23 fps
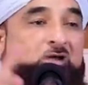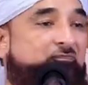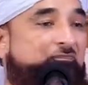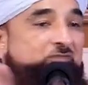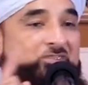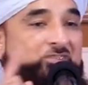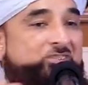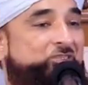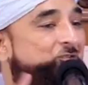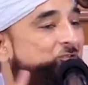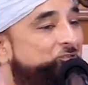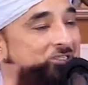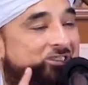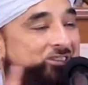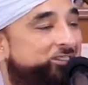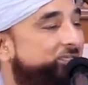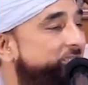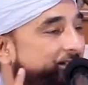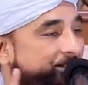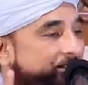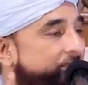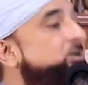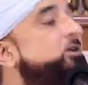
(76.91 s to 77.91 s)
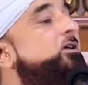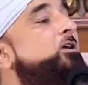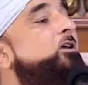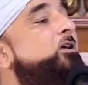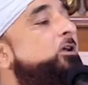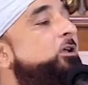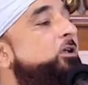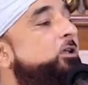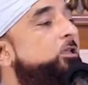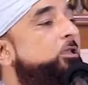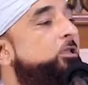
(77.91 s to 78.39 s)
मुताफन नहीं होने देना
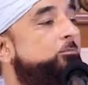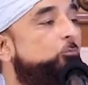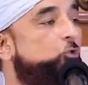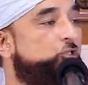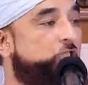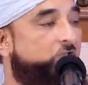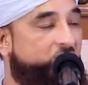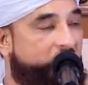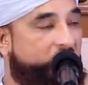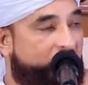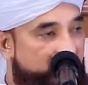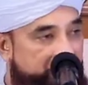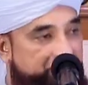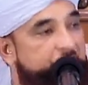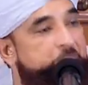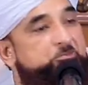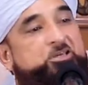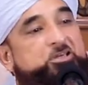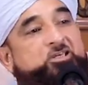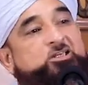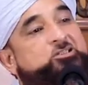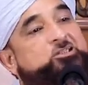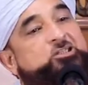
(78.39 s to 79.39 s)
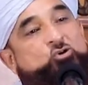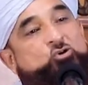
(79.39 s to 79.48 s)
मुझे कभी भी